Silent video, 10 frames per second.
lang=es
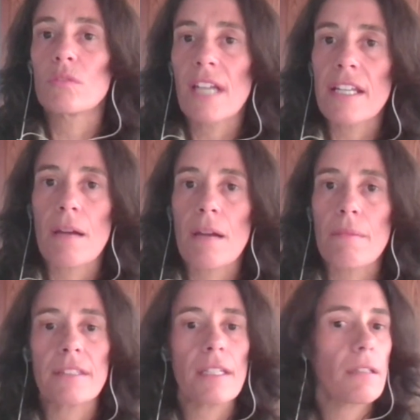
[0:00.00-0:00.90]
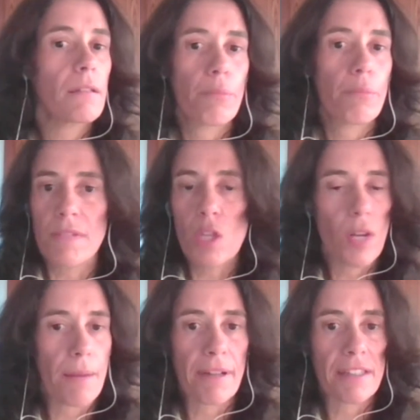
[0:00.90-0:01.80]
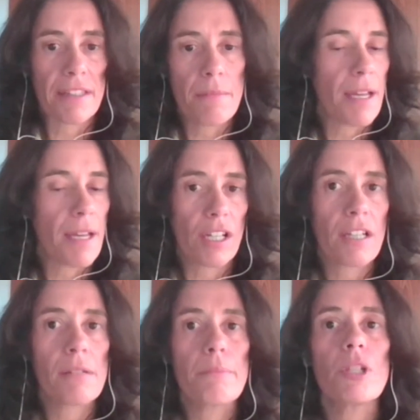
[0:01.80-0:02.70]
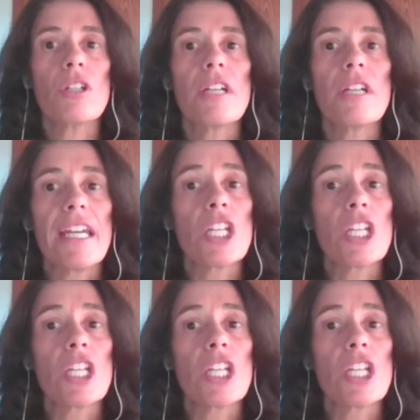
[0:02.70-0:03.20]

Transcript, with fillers: voluntariamente, por miedo a la pandemia, por ejemplo,